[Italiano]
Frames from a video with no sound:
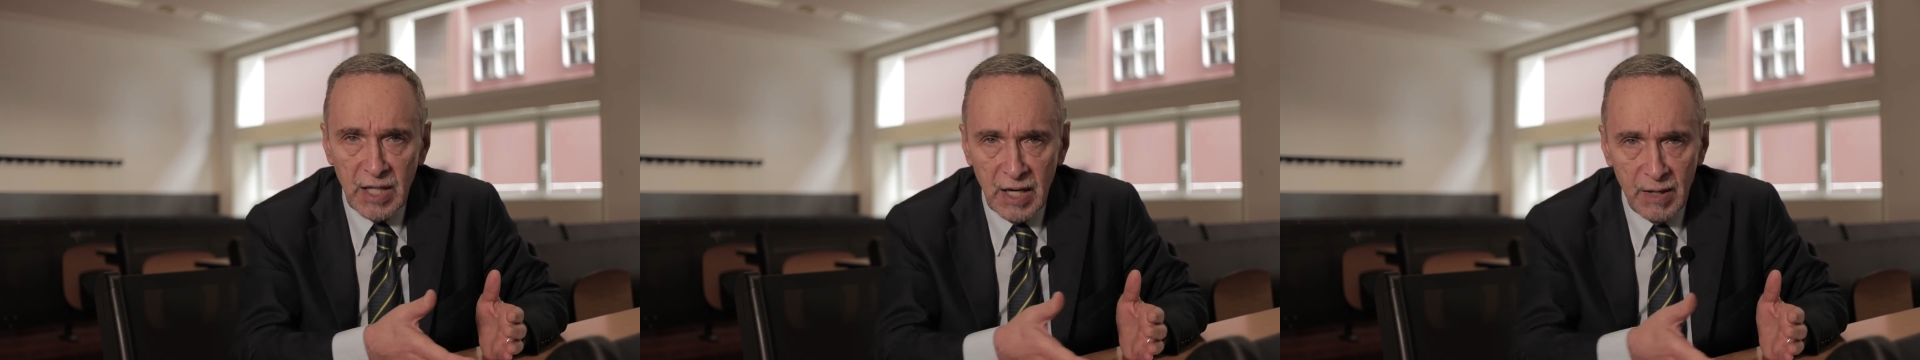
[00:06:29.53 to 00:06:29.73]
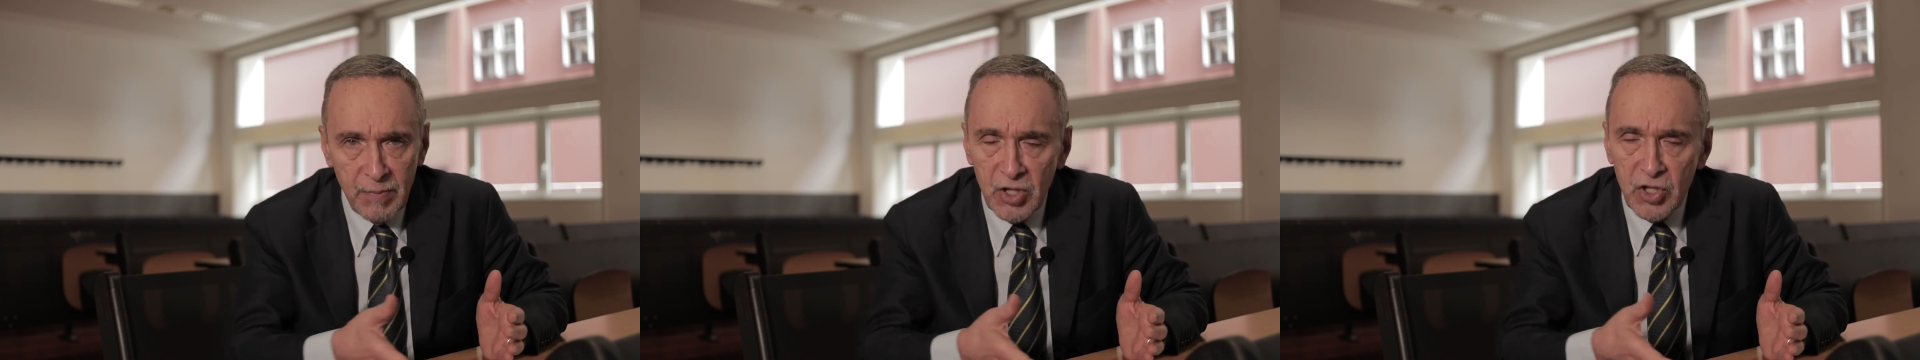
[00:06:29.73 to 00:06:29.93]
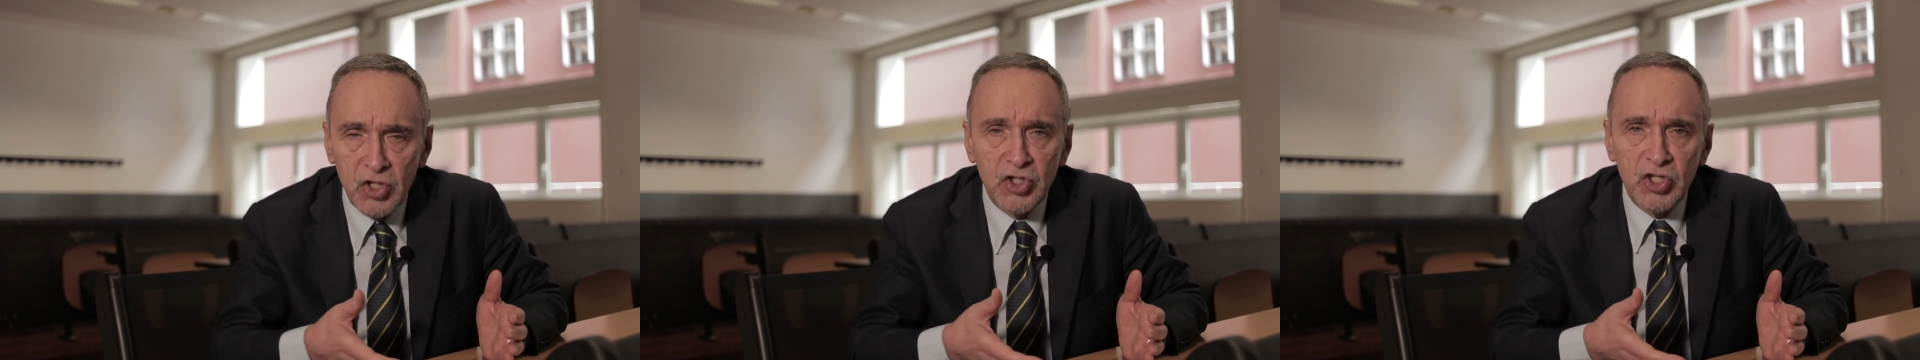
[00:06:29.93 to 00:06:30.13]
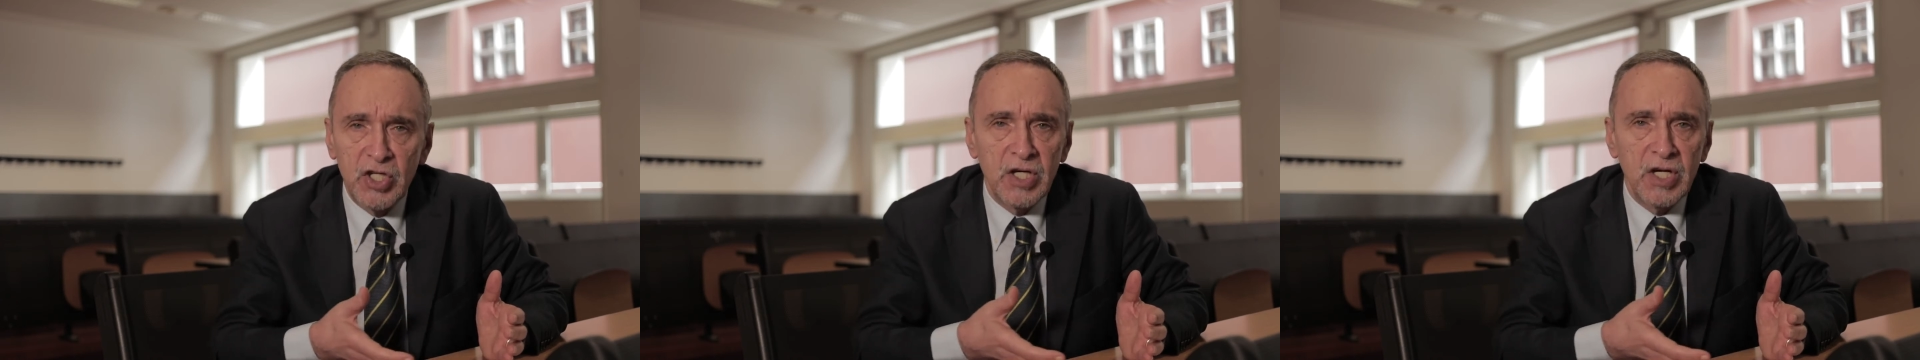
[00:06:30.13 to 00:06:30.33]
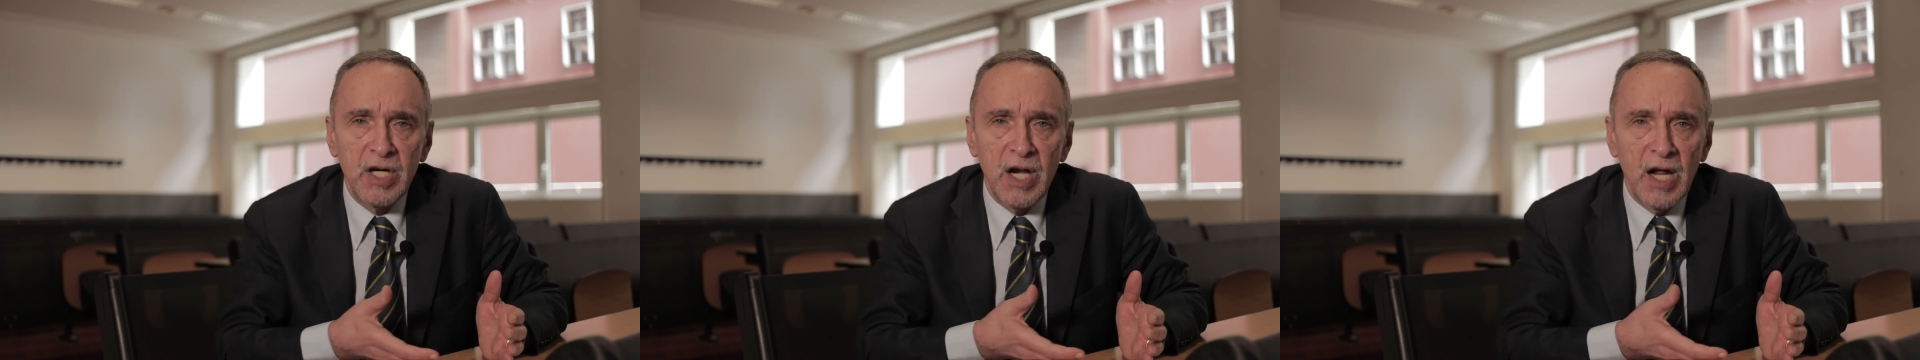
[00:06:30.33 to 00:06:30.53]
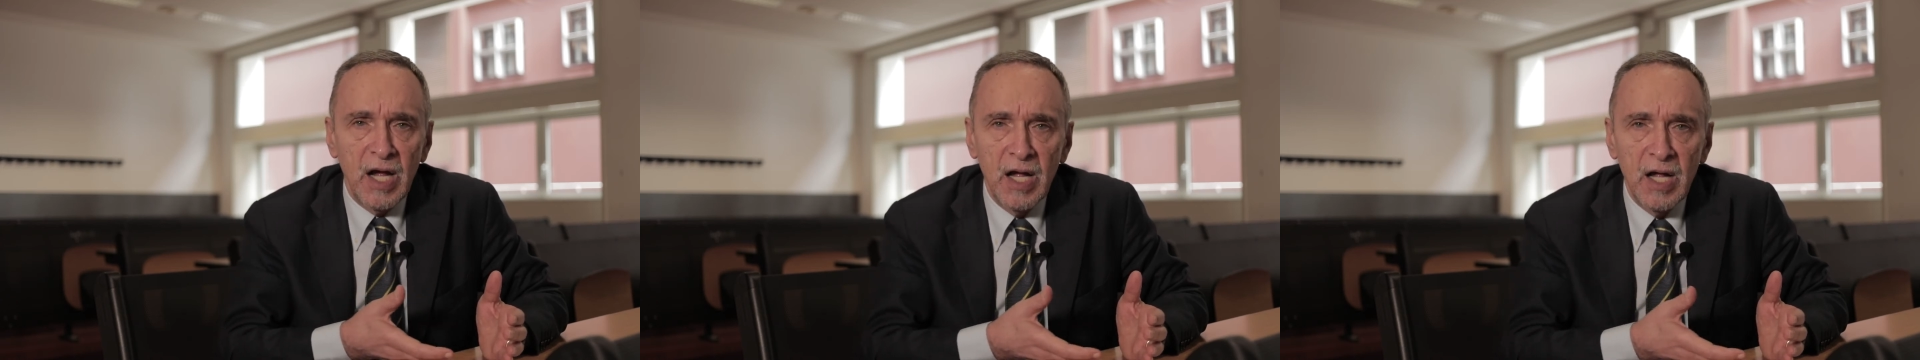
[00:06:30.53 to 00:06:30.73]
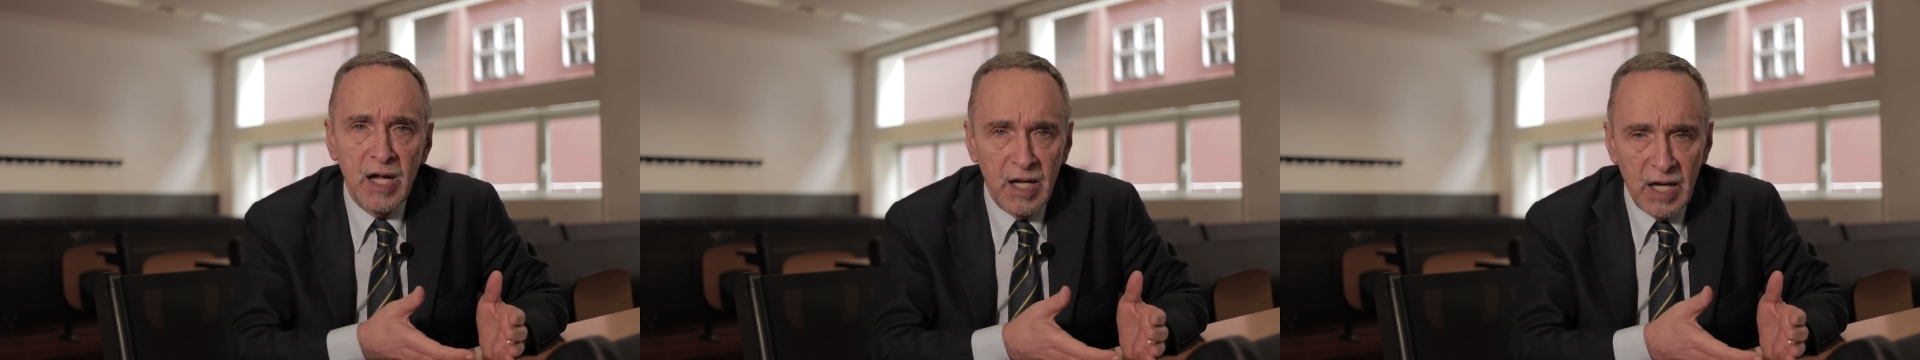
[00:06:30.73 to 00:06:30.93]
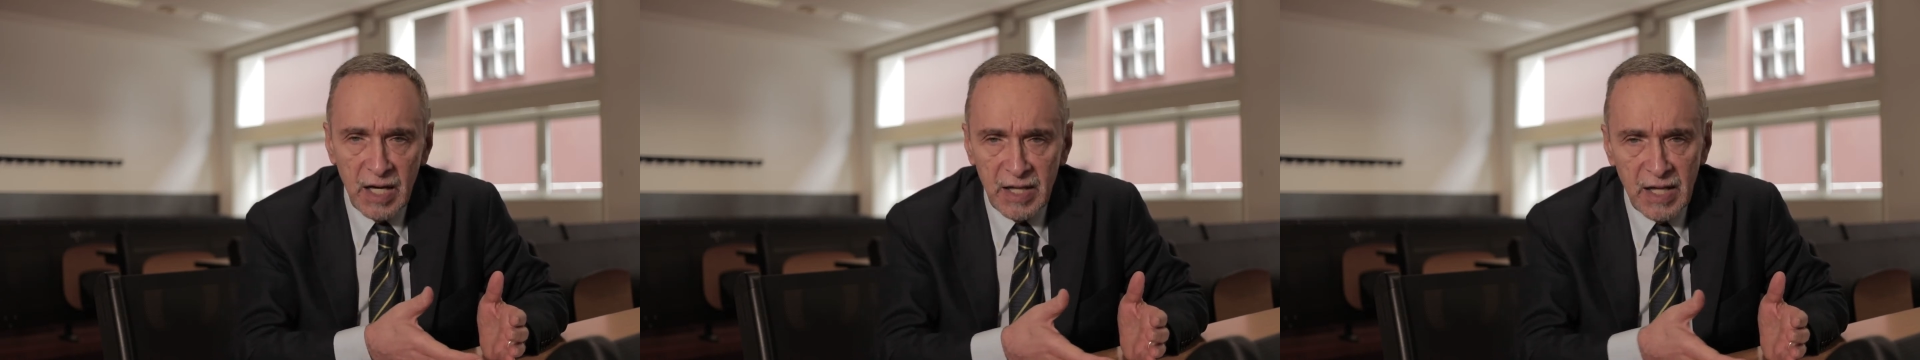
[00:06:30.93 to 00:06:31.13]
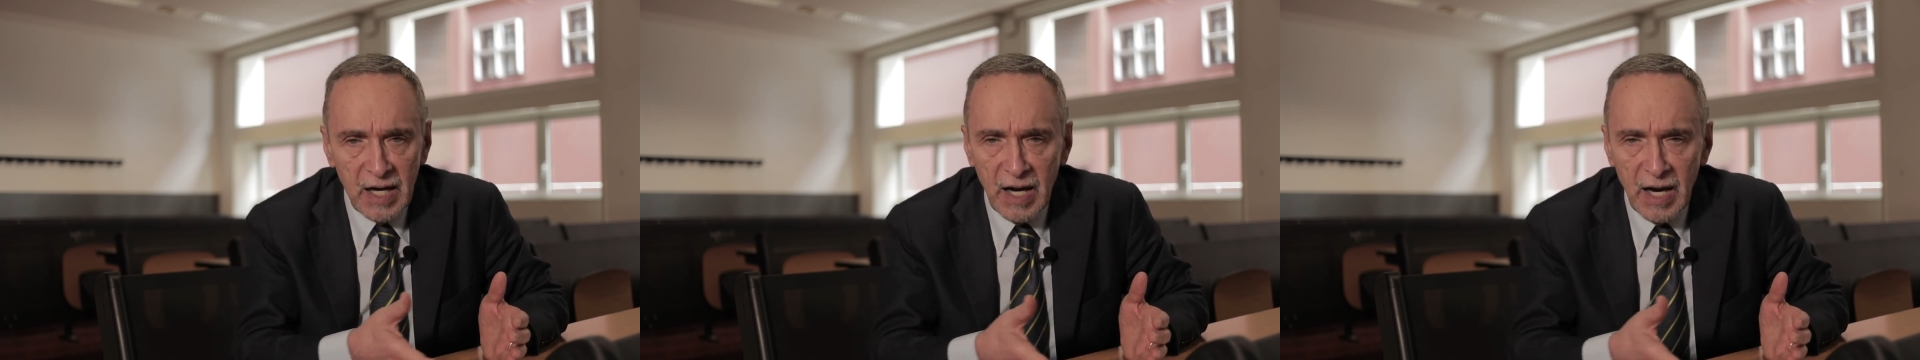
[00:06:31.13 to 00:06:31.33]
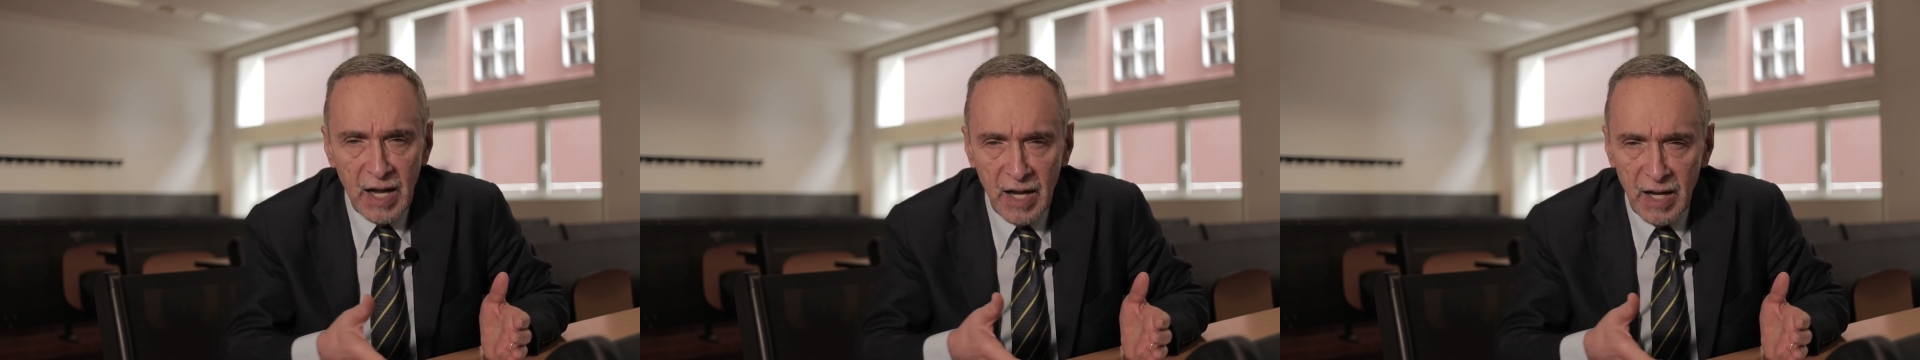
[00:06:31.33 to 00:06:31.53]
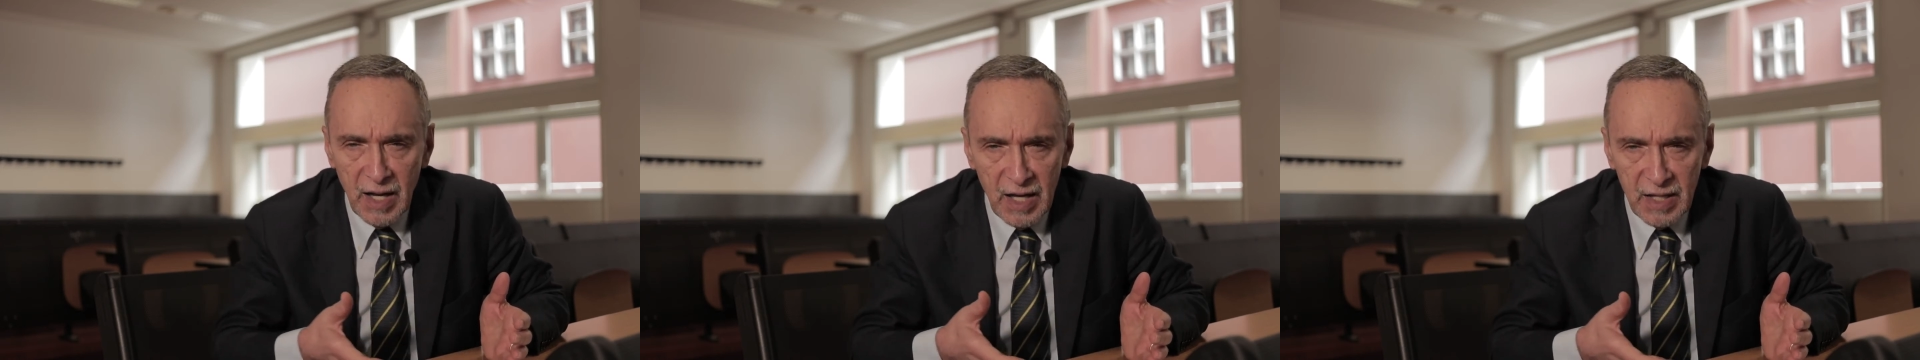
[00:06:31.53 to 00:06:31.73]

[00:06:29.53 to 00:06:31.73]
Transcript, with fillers: della medicina e della,